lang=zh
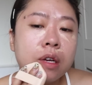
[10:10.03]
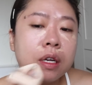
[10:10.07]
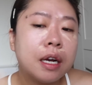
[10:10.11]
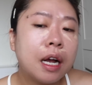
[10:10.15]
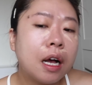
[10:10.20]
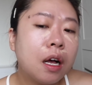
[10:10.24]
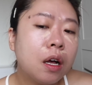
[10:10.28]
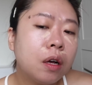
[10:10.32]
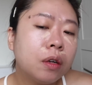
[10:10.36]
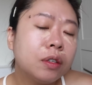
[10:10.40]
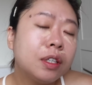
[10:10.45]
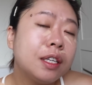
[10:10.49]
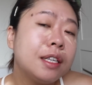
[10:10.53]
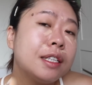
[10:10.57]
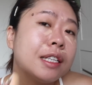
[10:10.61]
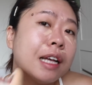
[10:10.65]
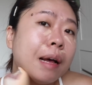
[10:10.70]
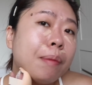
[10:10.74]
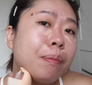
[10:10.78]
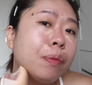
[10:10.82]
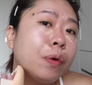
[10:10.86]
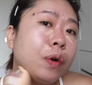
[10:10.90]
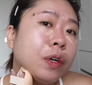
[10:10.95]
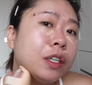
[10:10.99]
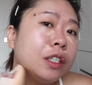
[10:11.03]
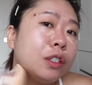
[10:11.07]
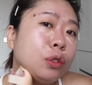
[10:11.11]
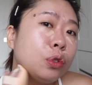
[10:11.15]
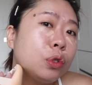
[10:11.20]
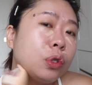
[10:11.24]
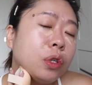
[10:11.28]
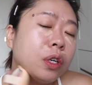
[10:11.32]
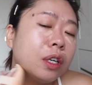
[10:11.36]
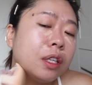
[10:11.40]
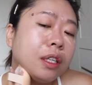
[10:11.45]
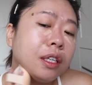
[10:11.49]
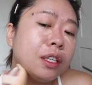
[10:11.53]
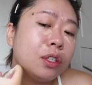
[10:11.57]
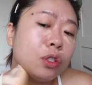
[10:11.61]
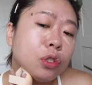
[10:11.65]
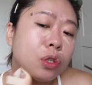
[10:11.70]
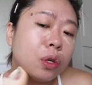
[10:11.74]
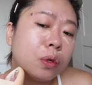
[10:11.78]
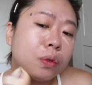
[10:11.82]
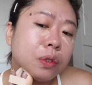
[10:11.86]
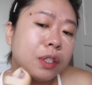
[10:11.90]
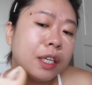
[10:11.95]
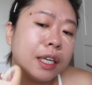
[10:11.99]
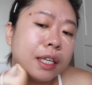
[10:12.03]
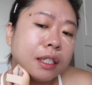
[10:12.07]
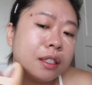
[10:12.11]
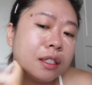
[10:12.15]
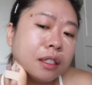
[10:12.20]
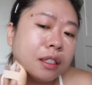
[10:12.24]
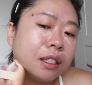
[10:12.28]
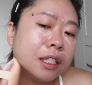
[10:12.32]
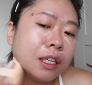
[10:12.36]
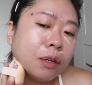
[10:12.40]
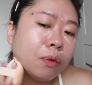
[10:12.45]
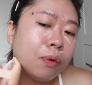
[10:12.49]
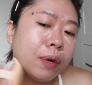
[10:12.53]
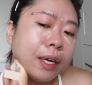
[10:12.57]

然后第三波已经确定充填时间，